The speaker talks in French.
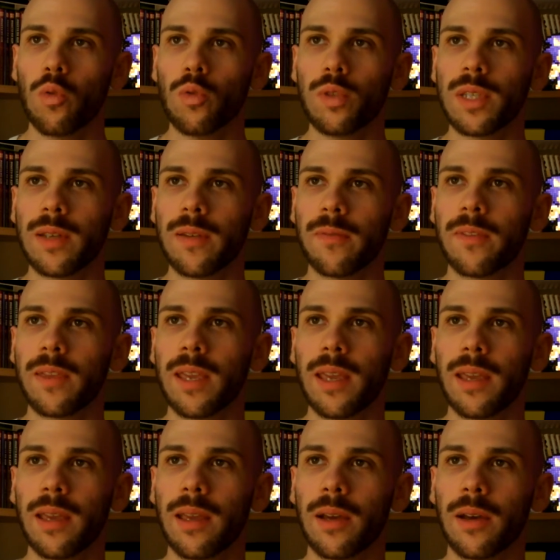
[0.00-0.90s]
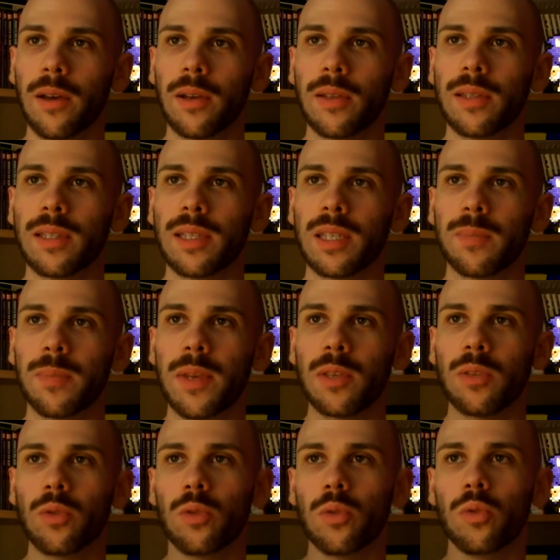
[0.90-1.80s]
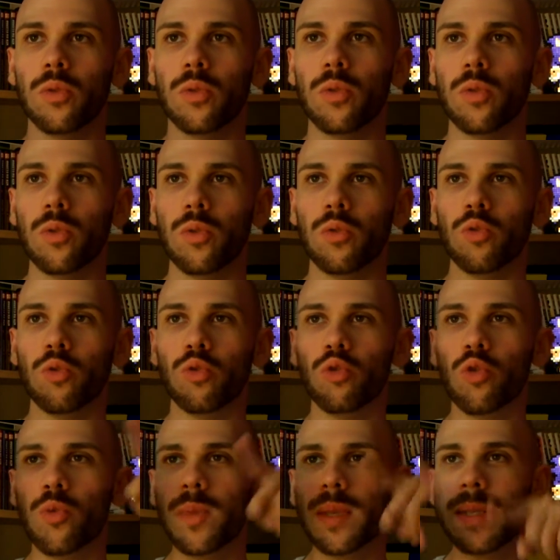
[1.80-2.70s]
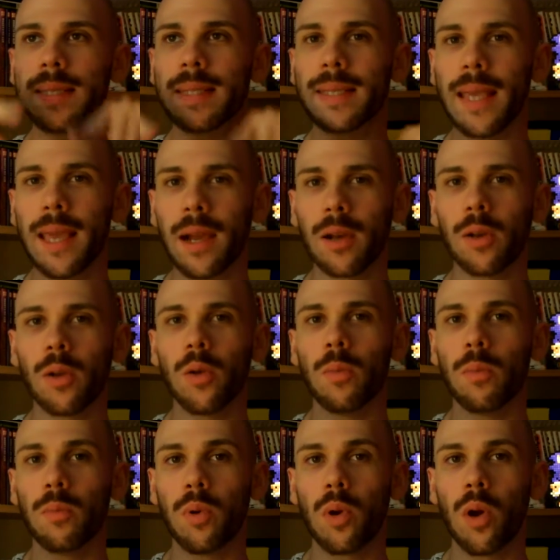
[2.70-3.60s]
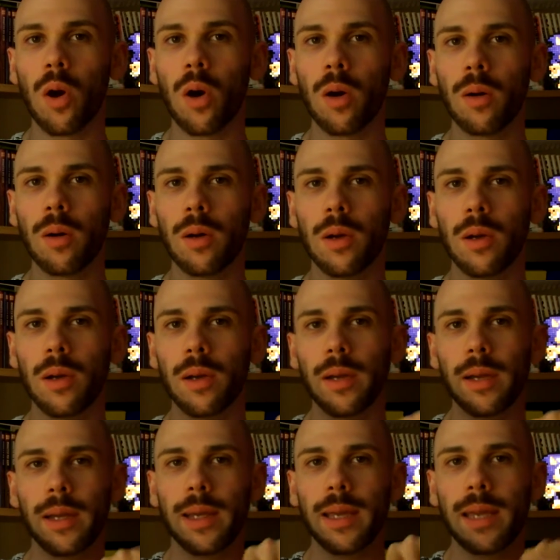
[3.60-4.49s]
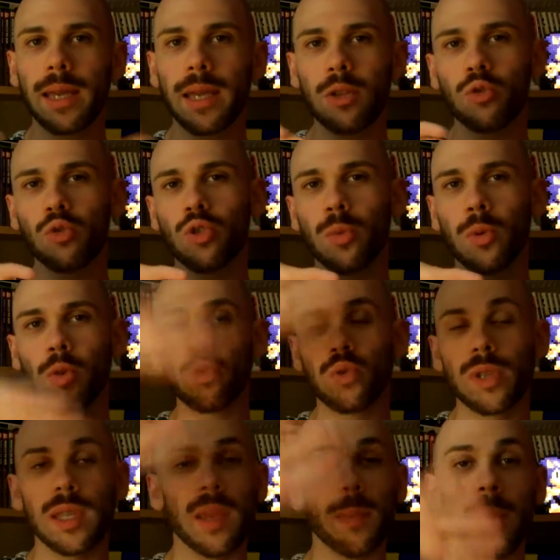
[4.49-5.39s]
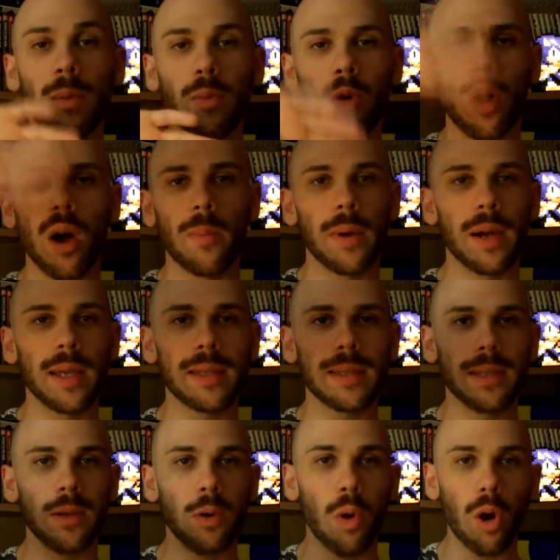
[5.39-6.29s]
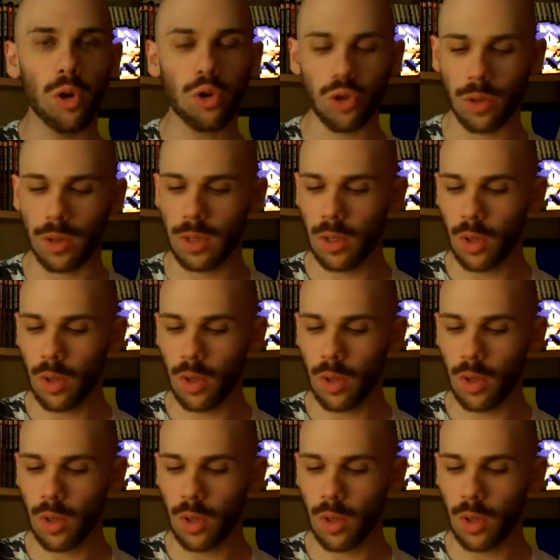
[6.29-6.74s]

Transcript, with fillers: où vous aviez euh, des espèces de, demi cercle blancs et justement tout ce qui n'était pas blanc après c'est orange.